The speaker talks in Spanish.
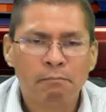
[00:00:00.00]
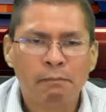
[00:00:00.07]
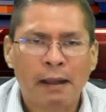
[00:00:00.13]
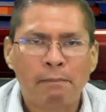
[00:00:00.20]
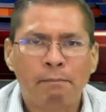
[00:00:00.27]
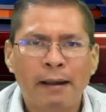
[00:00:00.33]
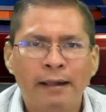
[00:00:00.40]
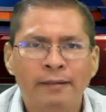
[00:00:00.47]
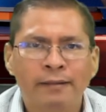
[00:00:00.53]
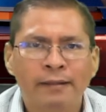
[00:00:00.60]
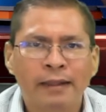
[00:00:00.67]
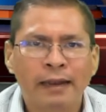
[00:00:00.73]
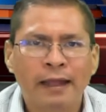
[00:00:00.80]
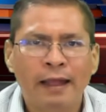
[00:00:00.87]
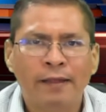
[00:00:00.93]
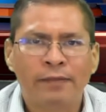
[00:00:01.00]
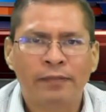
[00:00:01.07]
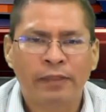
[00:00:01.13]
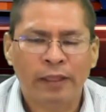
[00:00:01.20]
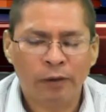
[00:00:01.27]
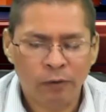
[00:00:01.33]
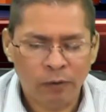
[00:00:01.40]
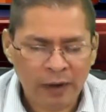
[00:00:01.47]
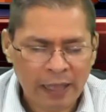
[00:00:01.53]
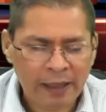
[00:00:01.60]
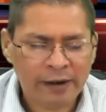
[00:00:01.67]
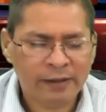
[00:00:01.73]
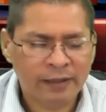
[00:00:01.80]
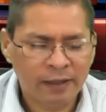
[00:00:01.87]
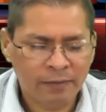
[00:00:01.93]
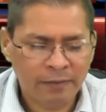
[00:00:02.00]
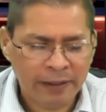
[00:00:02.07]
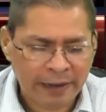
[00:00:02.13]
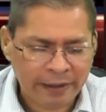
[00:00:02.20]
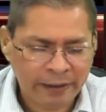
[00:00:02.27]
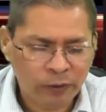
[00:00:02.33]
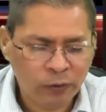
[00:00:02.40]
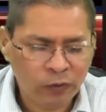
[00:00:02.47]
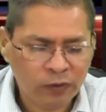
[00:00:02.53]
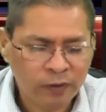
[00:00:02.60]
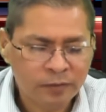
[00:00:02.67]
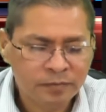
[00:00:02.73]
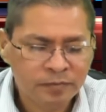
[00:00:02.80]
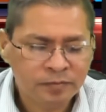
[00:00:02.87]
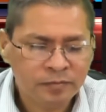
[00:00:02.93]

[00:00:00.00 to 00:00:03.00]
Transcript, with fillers: Papantla de Olarte, Veracruz.